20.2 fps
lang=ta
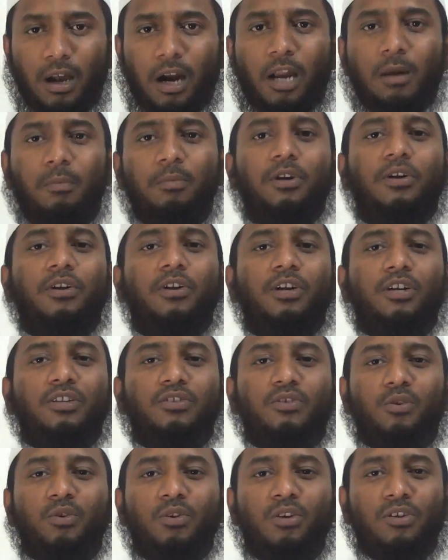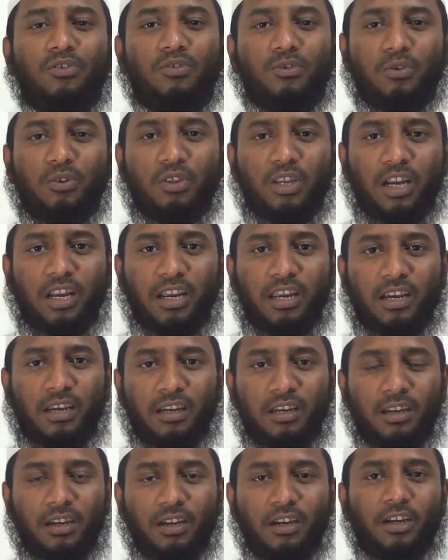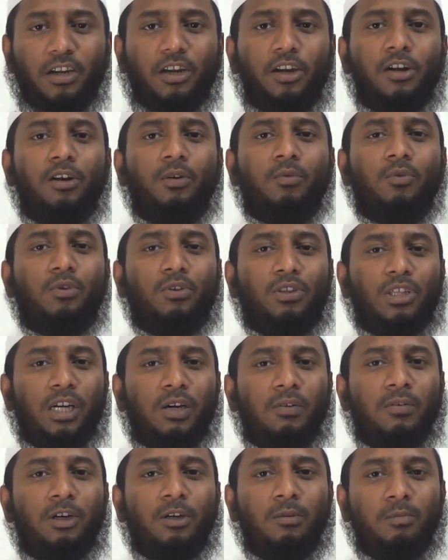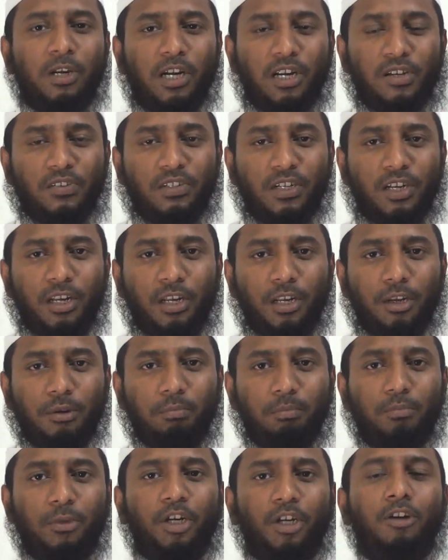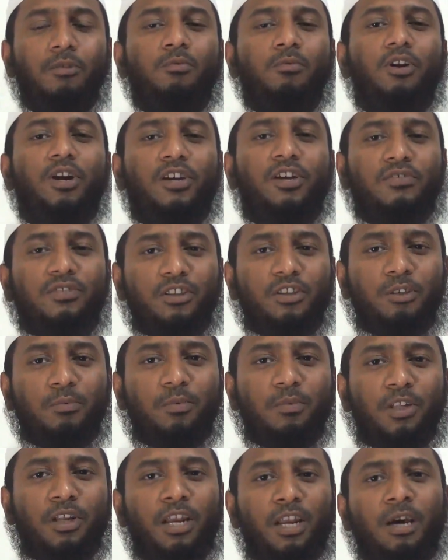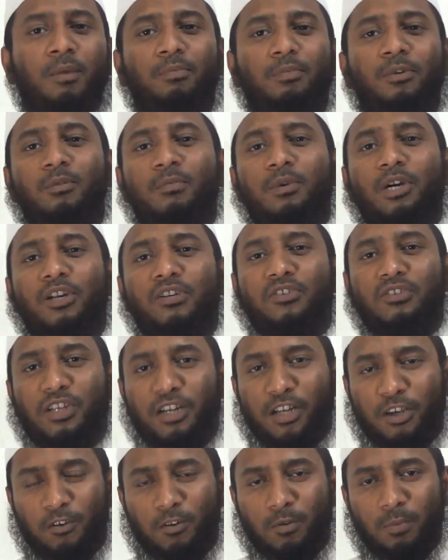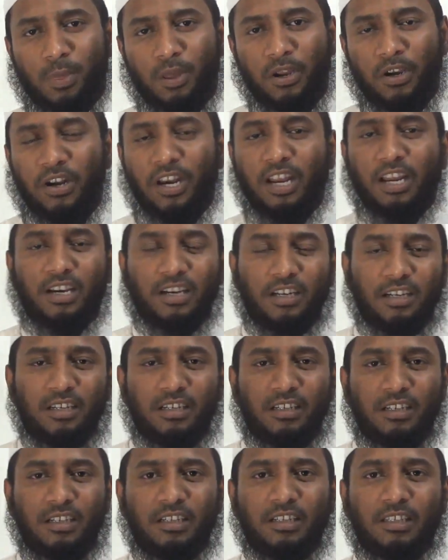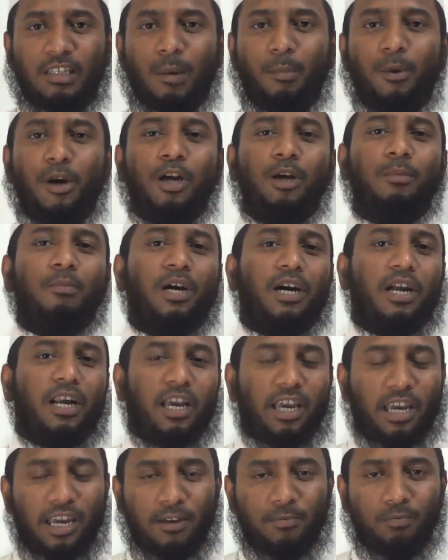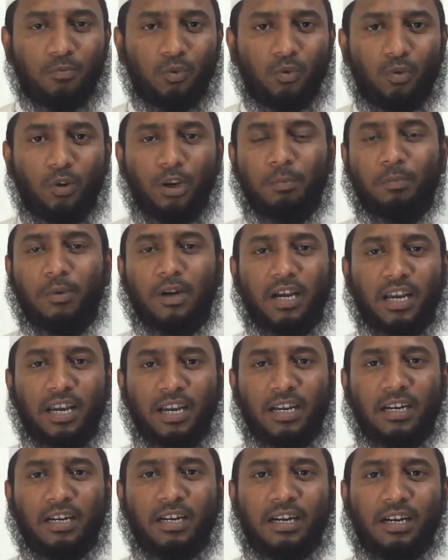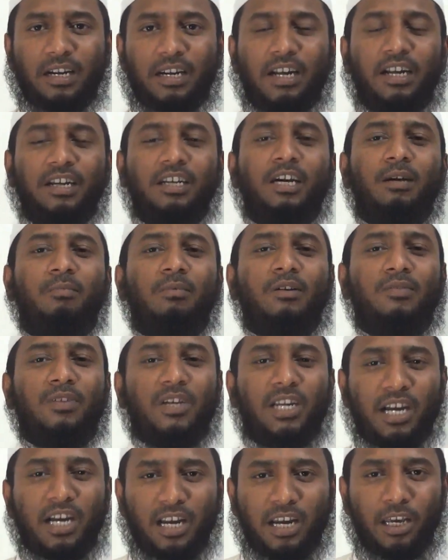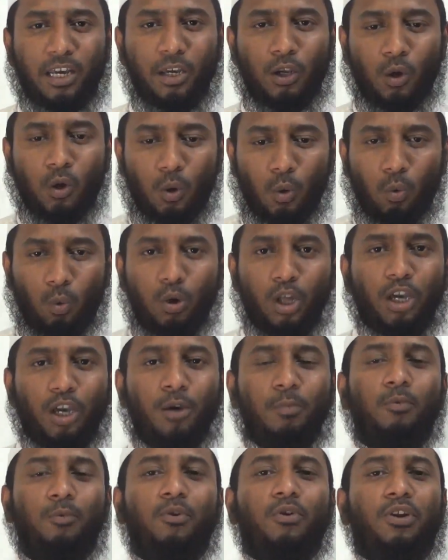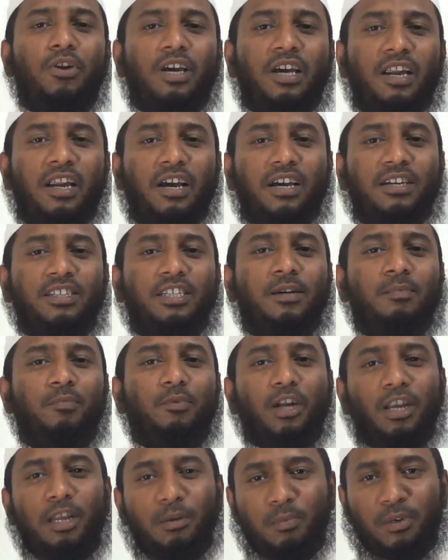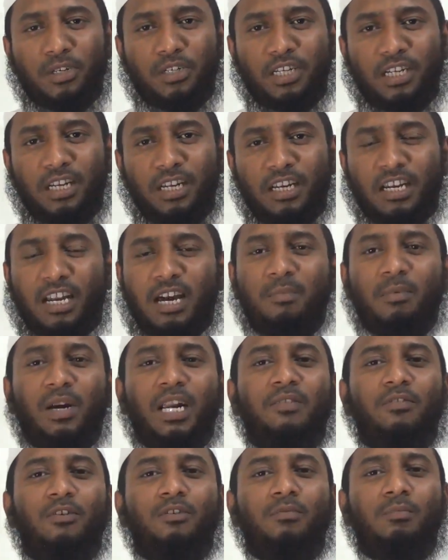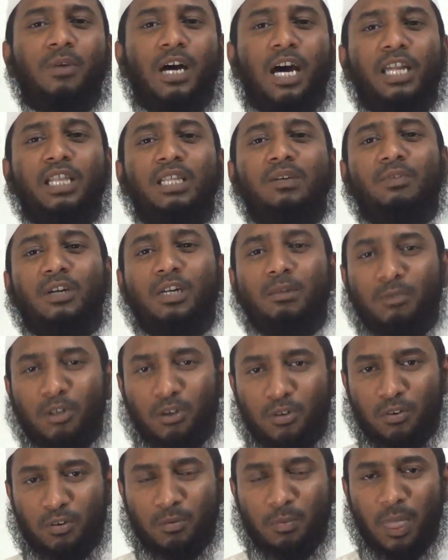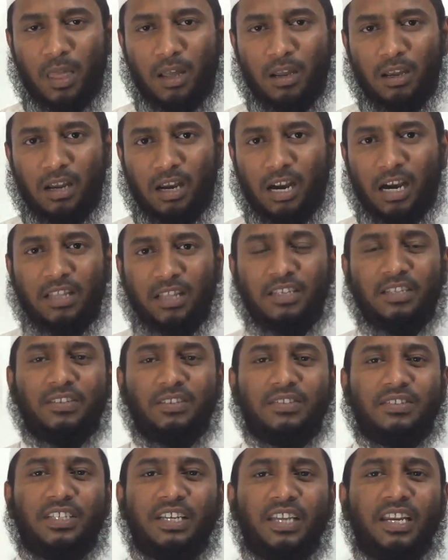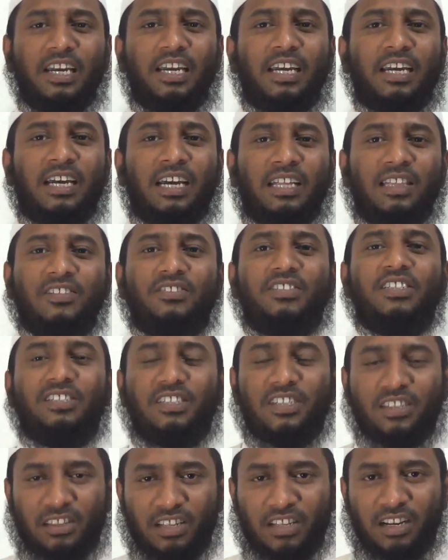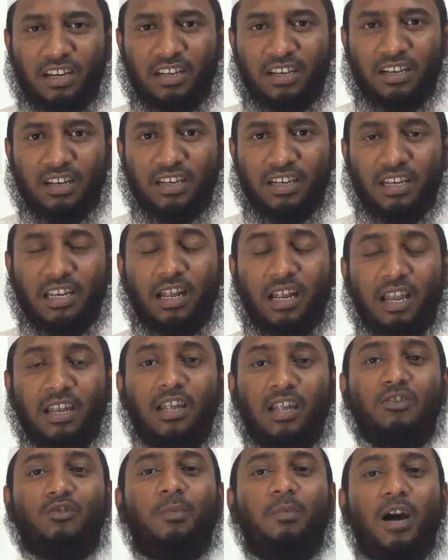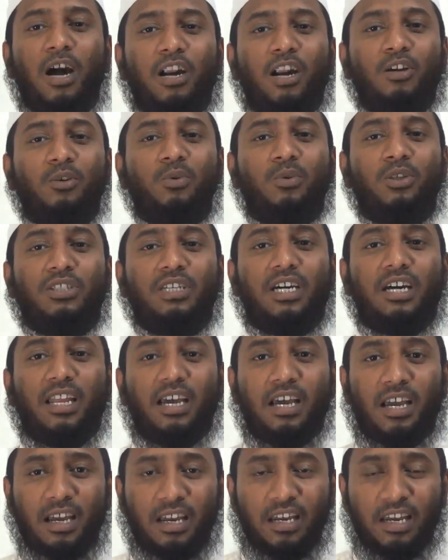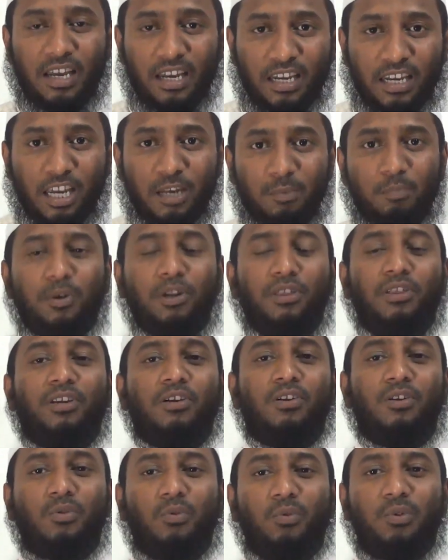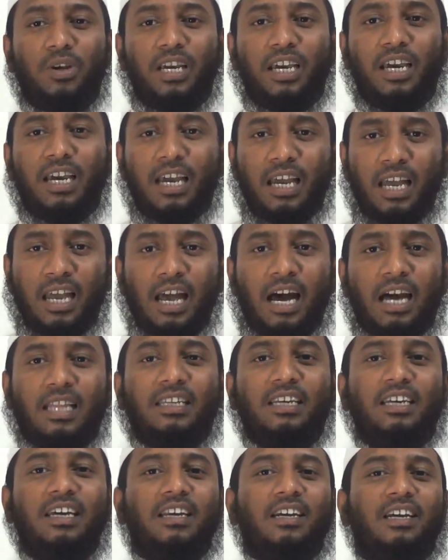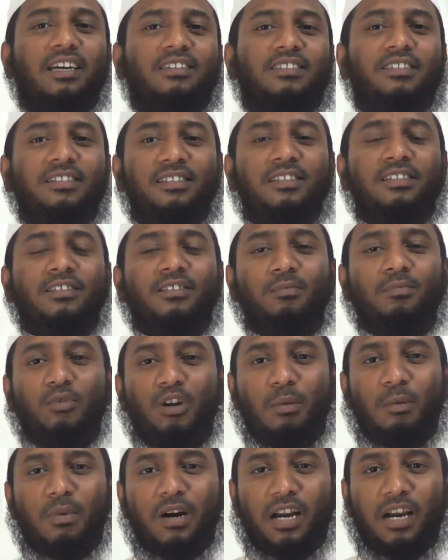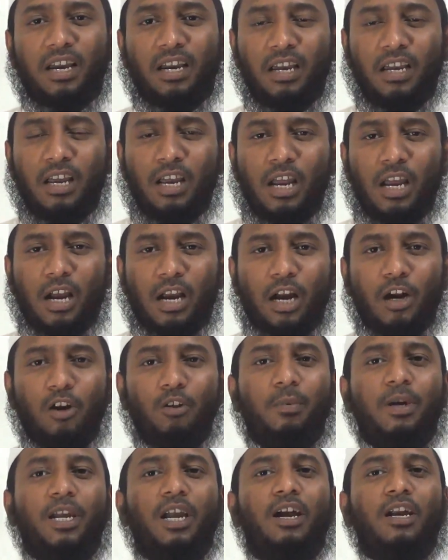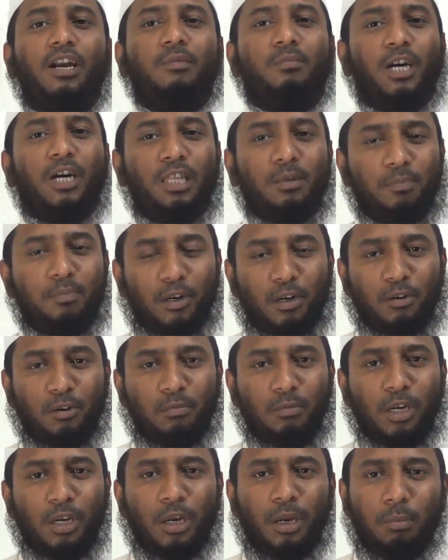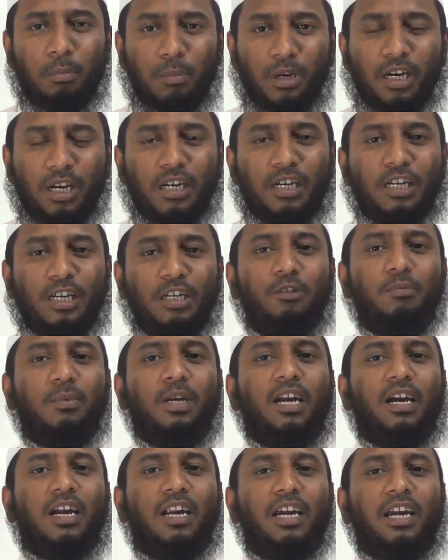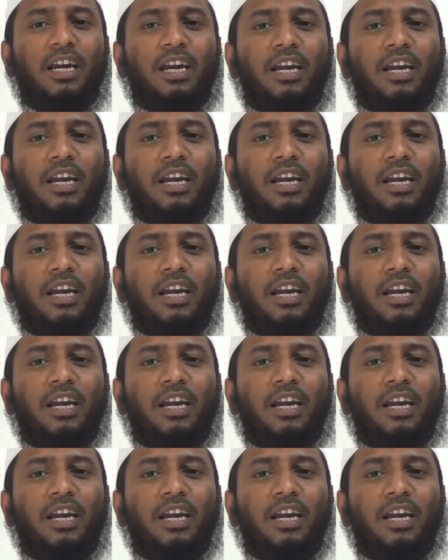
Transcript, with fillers: அன்பிற்கினிய சகோதர சகோதரிகளே இன்று ஓர் தகவல் எனும் நிகழ்ச்சியில் மீண்டும் உங்களை சந்திப்பதில் நாம் பெருமகிழ்ச்சி அடைகிறோம் இன்றைக்கு தமிழக மக்களையே குறிப்பாக டெல்டா மாவட்டங்களை உலுக்கி போட்டிருக்கிற கஜா புயலை பற்றி நாம் அனைவரும் அறிந்த வண்ணம் இருக்கிறோம் அது சீரிய அந்த சீற்றத்தில் இல் அல்லாஹ் சுஹானஹுவத்தாலா ஏற்படுத்தியிருக்கக்கூடிய அந்த இயற்கை சீற்றத்தின் மூலமாக கடுமையான பாதிப்புகளும் மிக கடுமையான